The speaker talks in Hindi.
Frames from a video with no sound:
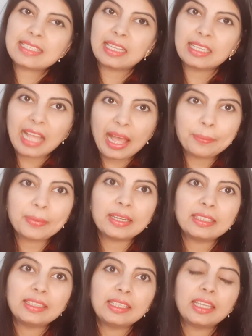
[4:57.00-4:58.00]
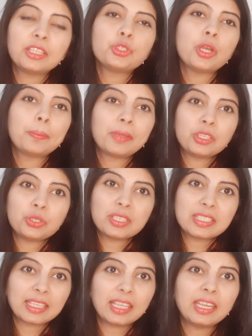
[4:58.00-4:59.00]
का काम करती हैं जो आपकी जो
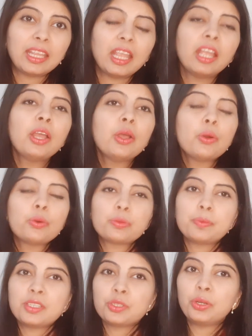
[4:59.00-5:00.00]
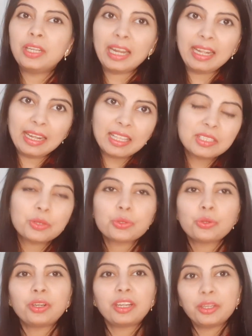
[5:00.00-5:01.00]
स्किन है उसमें जो डलनेस है
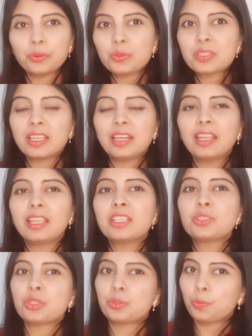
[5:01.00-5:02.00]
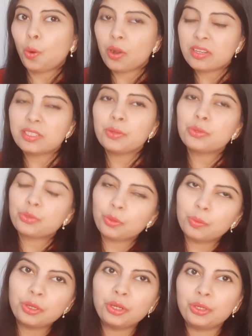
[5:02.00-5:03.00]
उसको रिड्यूस करेगी जो स्पॉट्स है
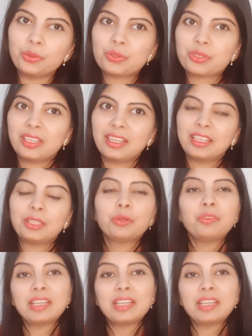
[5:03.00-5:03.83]
उसको भी रिड्यूस करेगी तो